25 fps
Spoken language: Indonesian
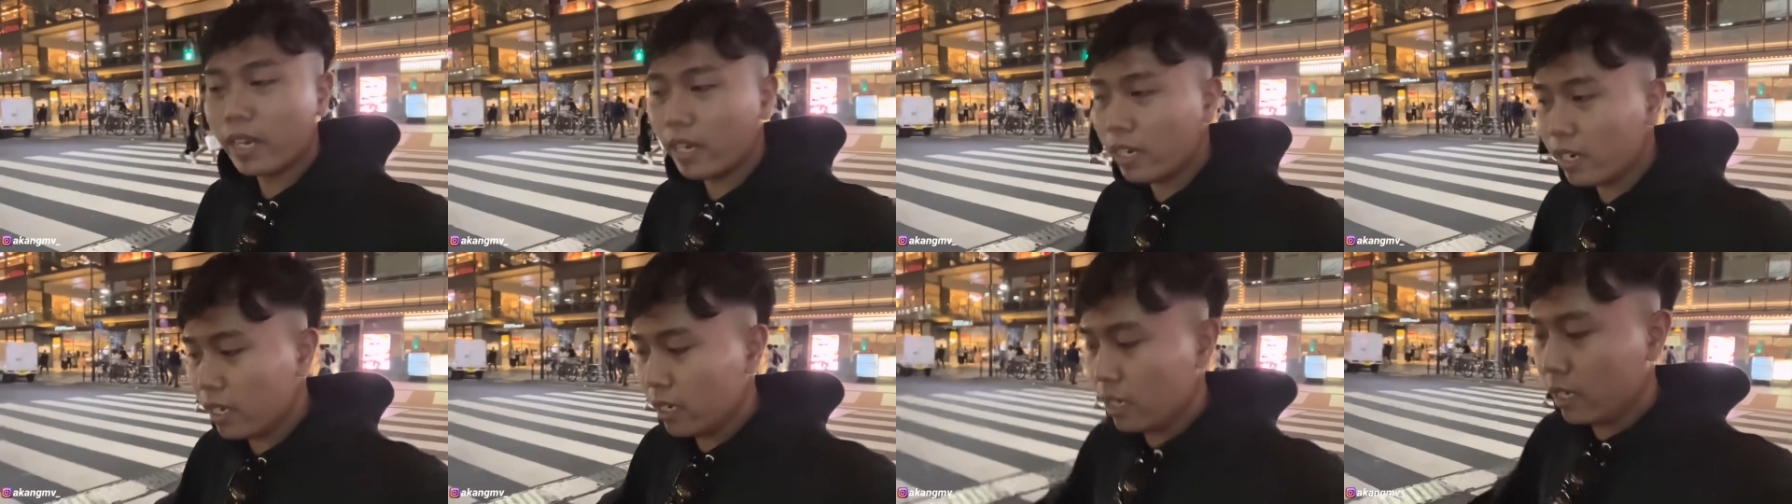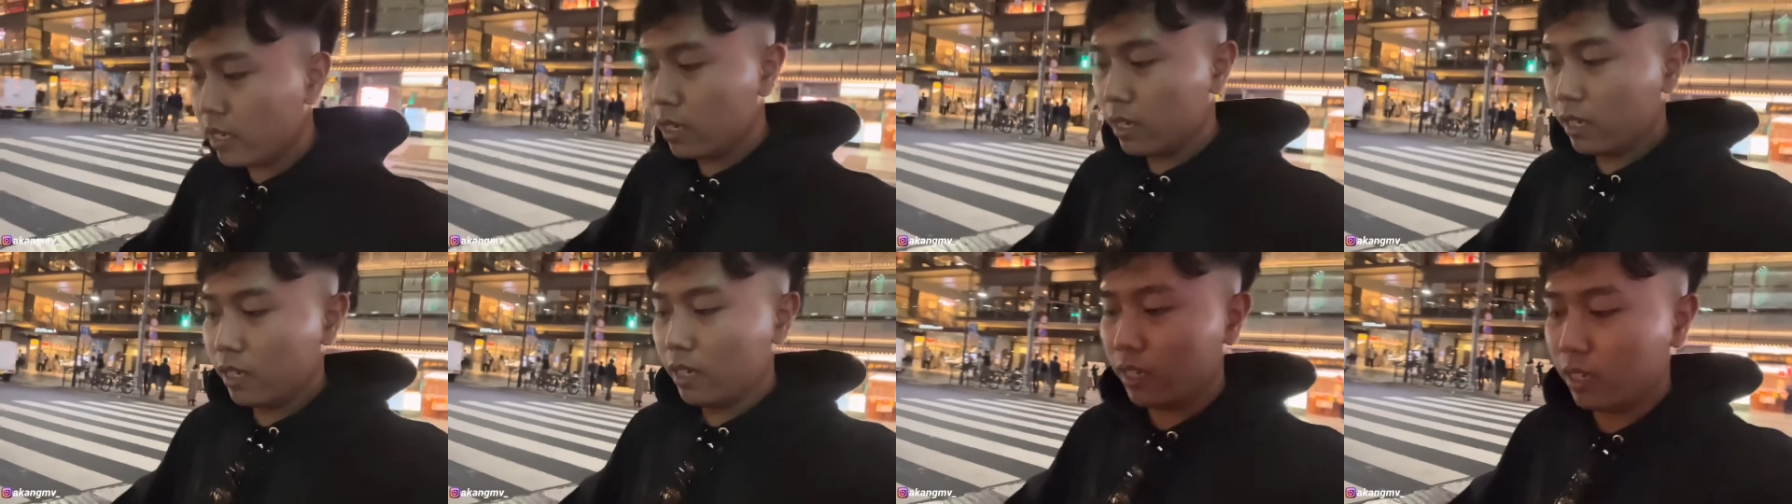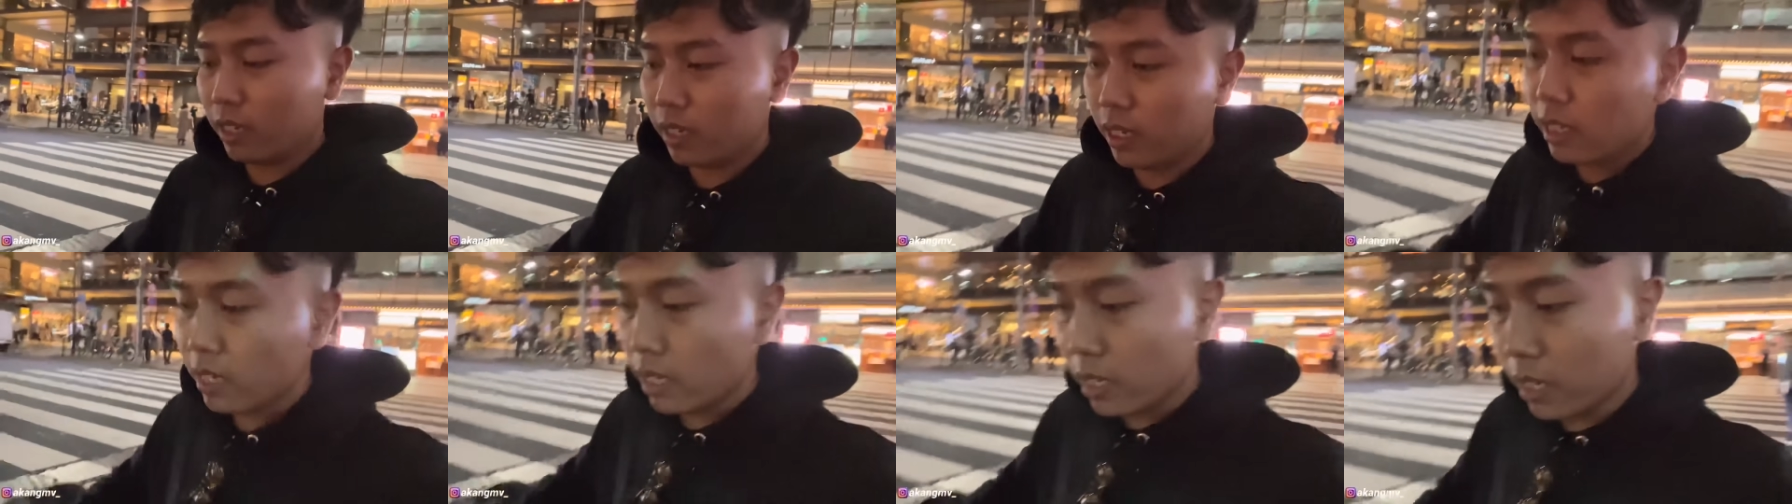ini
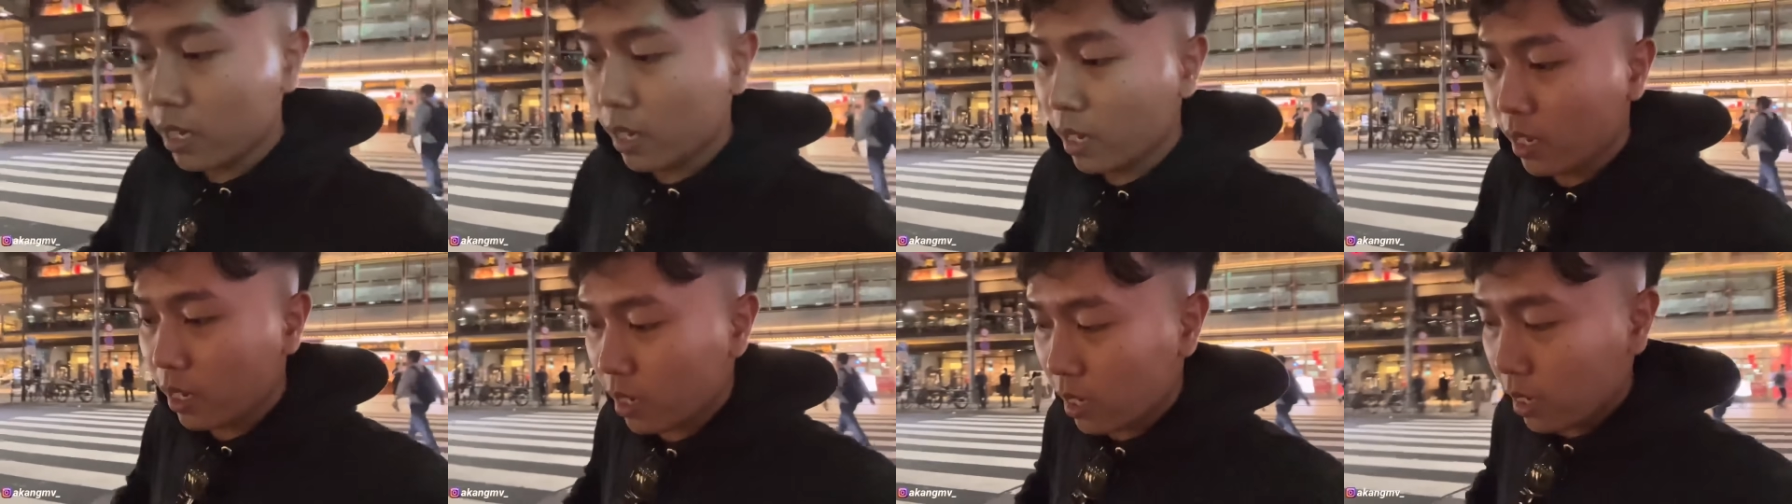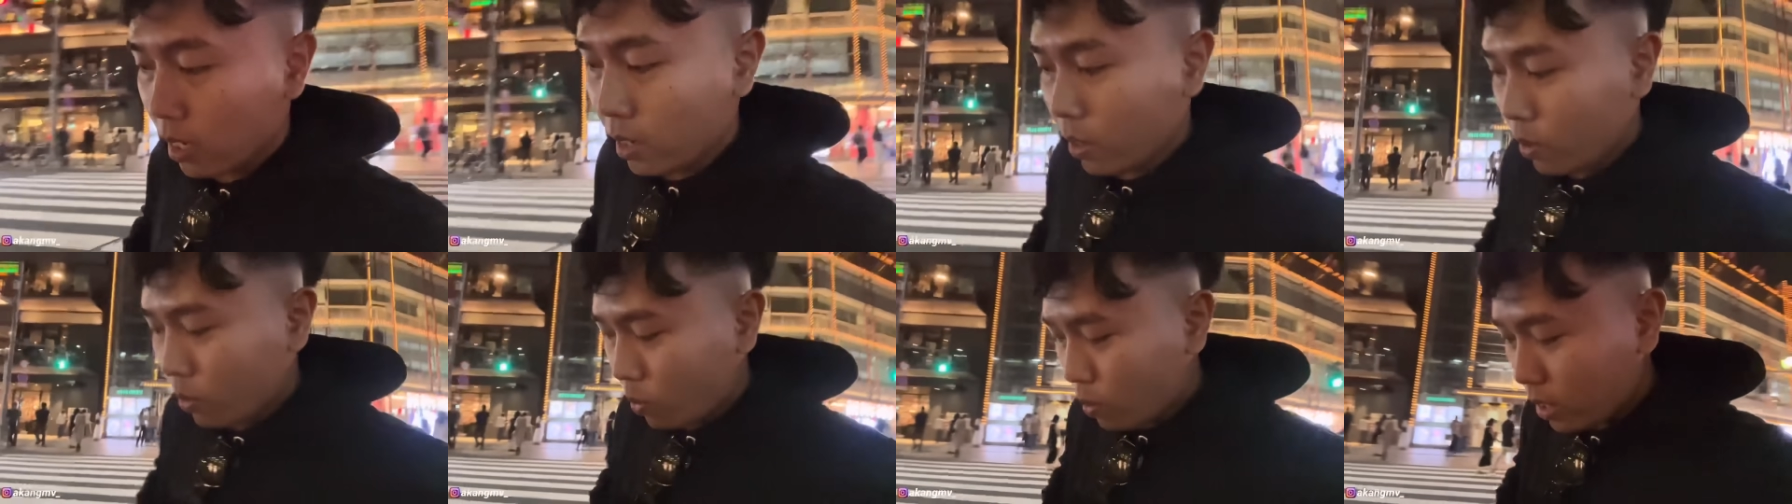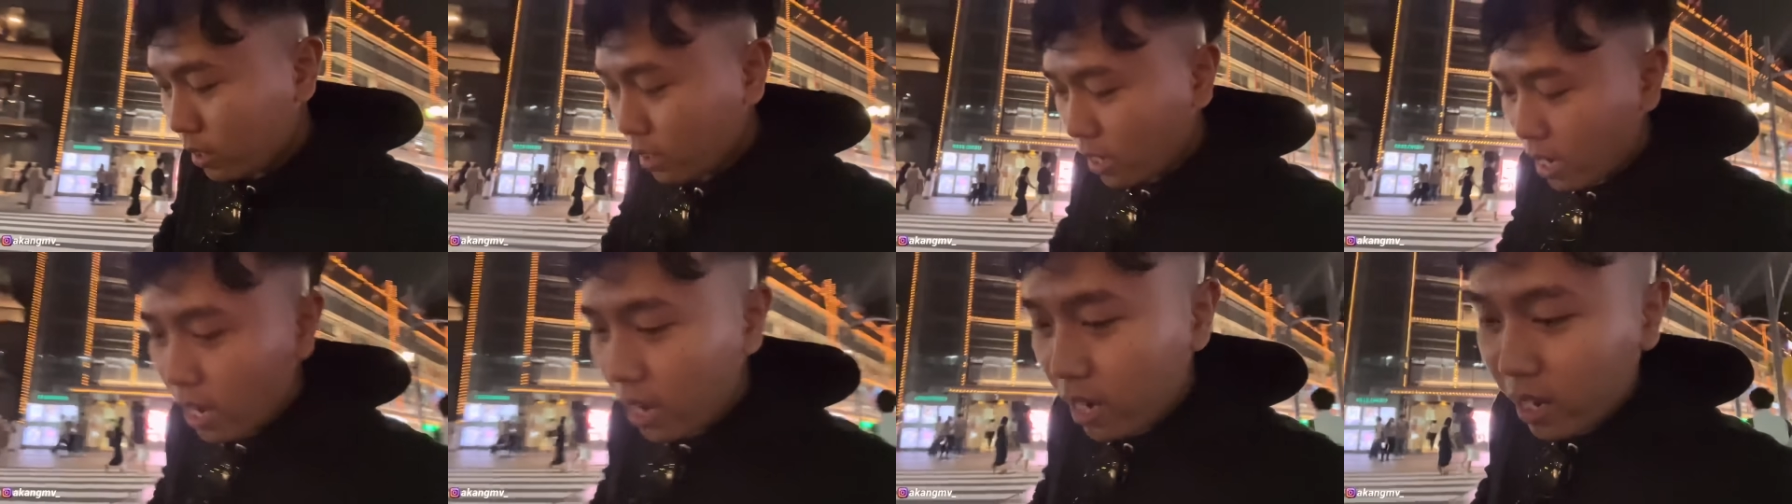
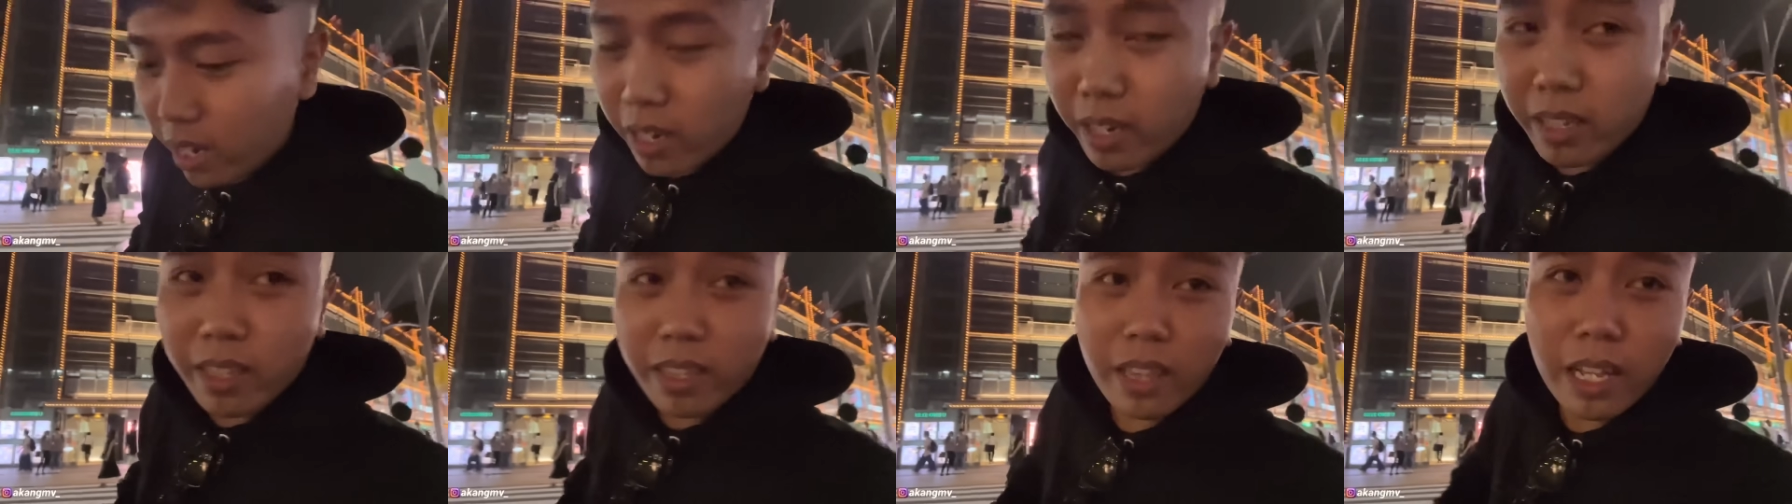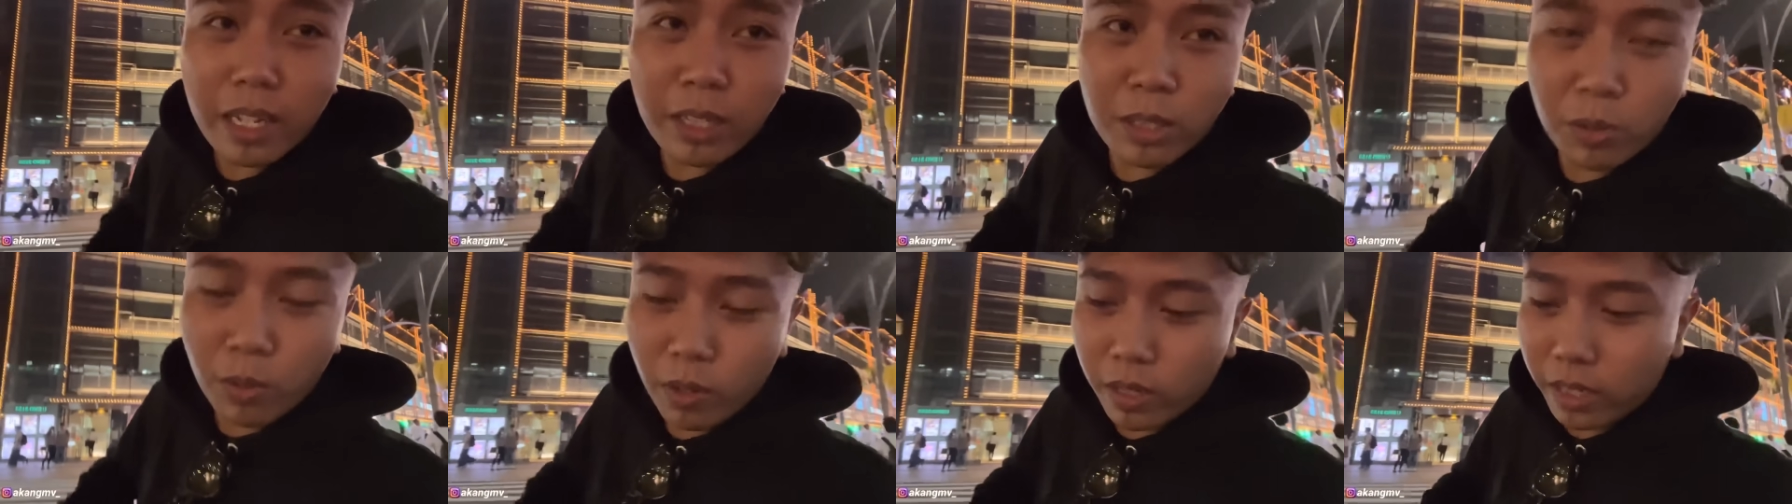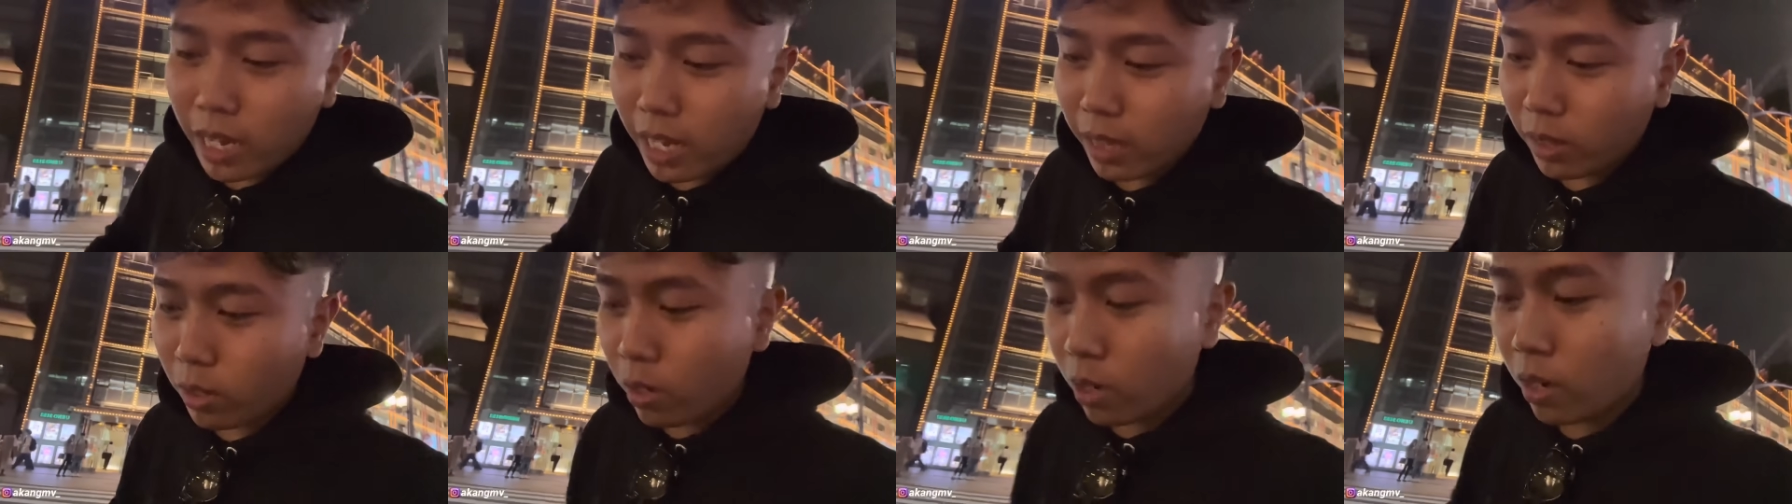wajai tas gue
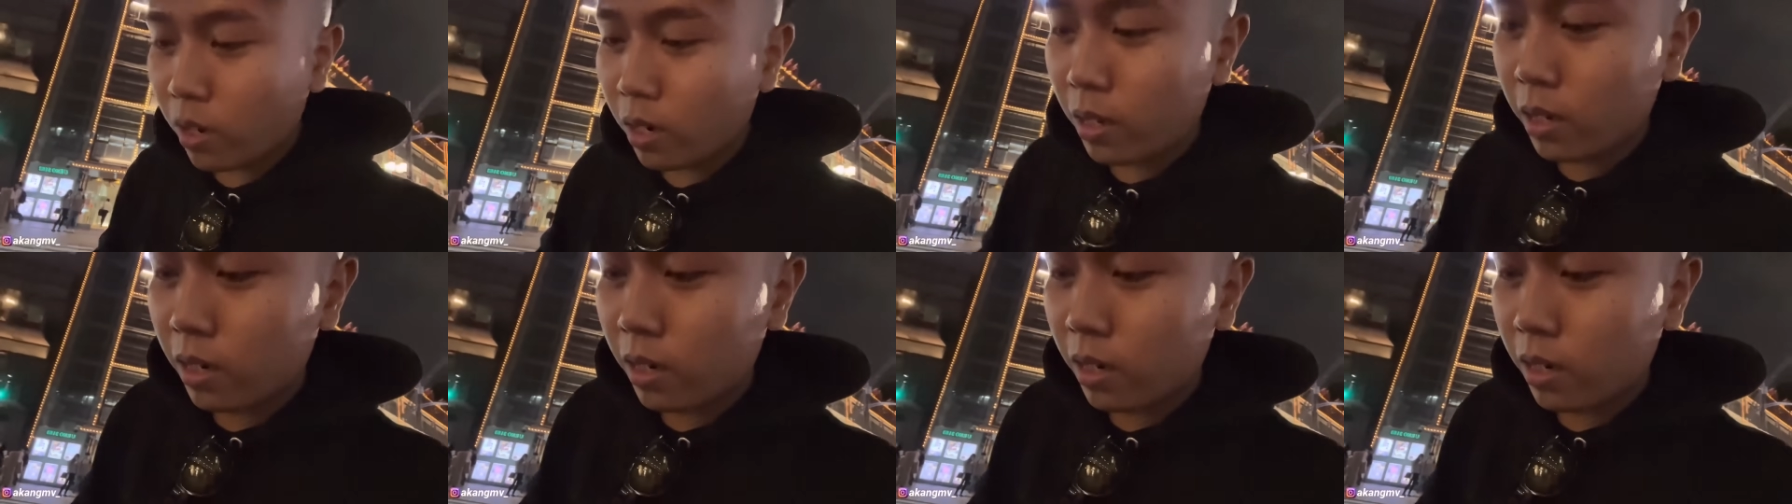jatuh